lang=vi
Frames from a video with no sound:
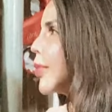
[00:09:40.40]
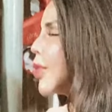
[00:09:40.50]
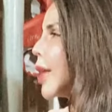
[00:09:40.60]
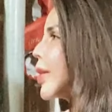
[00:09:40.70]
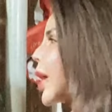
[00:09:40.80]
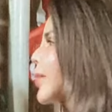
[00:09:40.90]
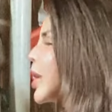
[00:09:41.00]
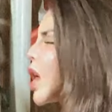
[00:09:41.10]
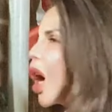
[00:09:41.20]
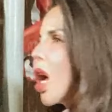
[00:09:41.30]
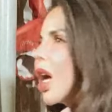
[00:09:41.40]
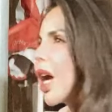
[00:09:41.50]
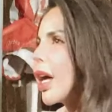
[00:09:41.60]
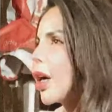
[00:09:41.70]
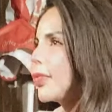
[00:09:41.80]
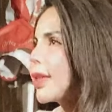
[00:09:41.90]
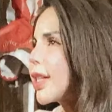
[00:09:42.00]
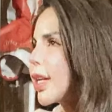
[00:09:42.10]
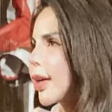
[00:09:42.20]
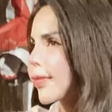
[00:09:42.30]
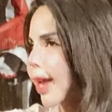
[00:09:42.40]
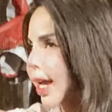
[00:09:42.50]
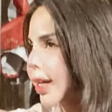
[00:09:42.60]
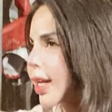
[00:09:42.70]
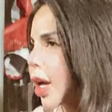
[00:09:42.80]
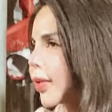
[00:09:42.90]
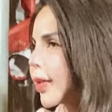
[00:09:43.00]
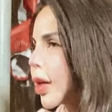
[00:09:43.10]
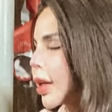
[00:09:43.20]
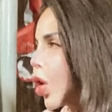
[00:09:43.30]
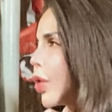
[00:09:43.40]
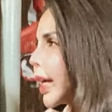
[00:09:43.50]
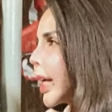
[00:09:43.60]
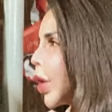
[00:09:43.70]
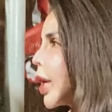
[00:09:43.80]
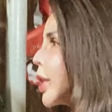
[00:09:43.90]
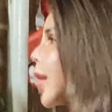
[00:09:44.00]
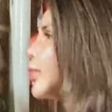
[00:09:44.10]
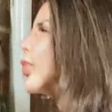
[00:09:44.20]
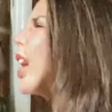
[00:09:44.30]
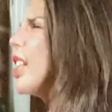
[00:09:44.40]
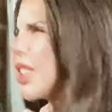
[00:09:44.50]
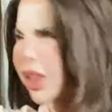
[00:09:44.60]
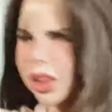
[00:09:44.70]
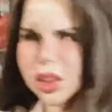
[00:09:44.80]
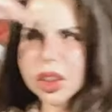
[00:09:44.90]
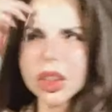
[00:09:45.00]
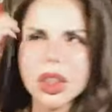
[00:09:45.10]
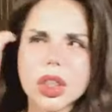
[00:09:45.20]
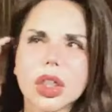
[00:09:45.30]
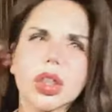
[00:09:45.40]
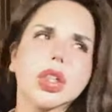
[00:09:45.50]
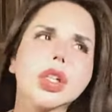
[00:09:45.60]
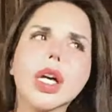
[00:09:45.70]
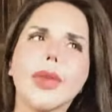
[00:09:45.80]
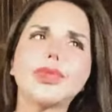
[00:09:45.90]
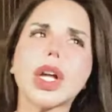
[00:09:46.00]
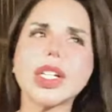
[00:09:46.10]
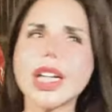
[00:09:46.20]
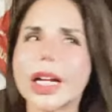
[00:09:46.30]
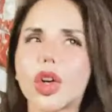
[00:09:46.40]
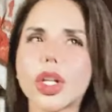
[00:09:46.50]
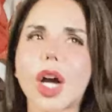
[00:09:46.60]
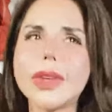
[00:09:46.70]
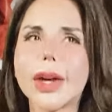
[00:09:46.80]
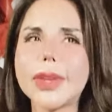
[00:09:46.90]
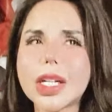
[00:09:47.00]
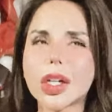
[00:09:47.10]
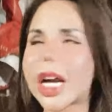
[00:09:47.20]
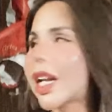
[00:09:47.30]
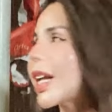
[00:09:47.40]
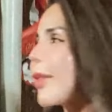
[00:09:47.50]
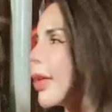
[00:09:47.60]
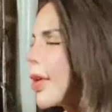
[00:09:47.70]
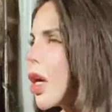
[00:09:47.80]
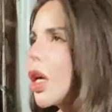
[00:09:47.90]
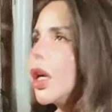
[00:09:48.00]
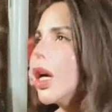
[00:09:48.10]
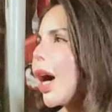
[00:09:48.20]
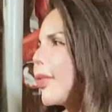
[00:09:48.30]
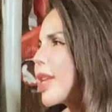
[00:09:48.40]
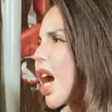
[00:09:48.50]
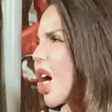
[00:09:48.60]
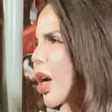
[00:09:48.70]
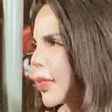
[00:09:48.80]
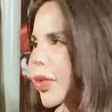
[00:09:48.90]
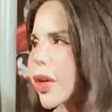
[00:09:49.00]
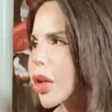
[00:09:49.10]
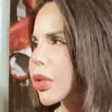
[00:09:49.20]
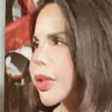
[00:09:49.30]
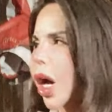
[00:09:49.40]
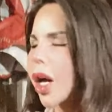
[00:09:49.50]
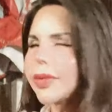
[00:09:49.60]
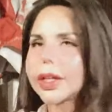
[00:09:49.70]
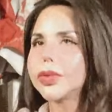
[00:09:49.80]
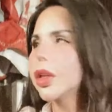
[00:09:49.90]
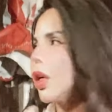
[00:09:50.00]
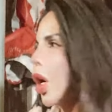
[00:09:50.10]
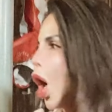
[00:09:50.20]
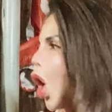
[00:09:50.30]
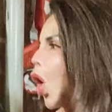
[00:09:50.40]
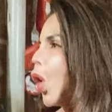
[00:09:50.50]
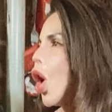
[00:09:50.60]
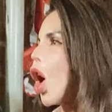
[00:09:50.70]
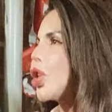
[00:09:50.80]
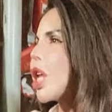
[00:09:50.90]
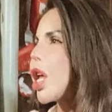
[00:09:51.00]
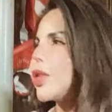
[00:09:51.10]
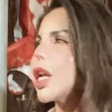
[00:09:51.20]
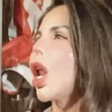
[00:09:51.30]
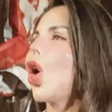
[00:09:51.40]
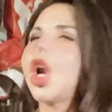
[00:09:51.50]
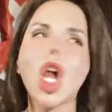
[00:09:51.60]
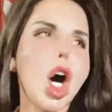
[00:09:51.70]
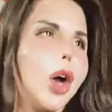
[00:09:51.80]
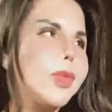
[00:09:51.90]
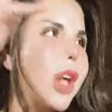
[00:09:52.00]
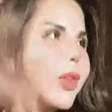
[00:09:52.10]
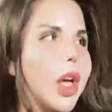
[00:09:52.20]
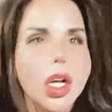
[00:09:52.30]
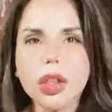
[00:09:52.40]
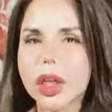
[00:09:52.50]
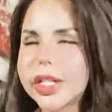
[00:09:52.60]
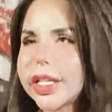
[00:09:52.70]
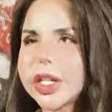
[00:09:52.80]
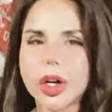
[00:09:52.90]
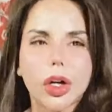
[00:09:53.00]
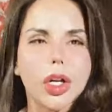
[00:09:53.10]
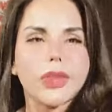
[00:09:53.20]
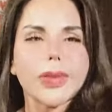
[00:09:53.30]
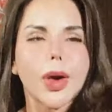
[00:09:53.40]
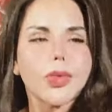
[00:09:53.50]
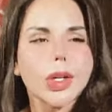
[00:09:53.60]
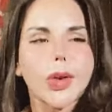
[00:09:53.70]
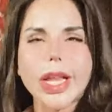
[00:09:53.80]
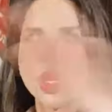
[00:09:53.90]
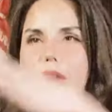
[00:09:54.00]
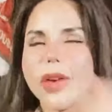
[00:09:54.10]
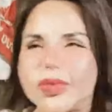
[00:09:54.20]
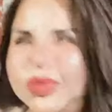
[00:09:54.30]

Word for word: ông ngoại bà ngoại em nói là ăn hộp quýt đi rồi ăn đi hồi cố ăn đi hồi địch không tin không tin với lại còn nhỏ mình không biết có địch hay không mình không biết không có nhớ lúc còn nhỏ ôi hồi chiều đi lo lồ tự nhiên vừa lướt facebook ấy, qua zalo cấp